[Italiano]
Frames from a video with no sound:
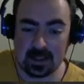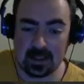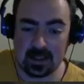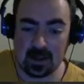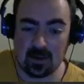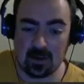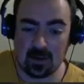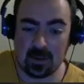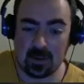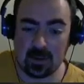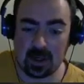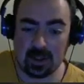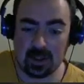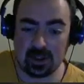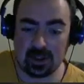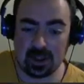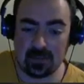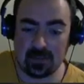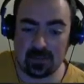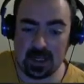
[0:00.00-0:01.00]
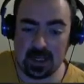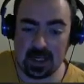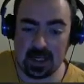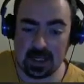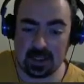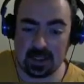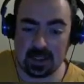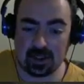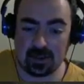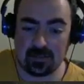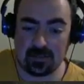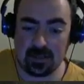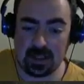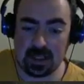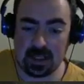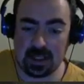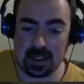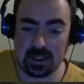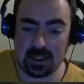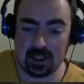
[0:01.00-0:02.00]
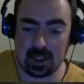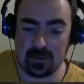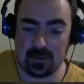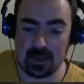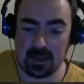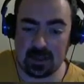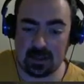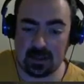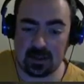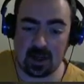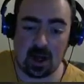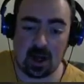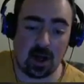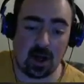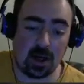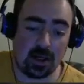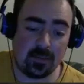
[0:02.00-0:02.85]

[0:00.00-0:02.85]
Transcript: E un po', gemmine, gemmine, gemmine No,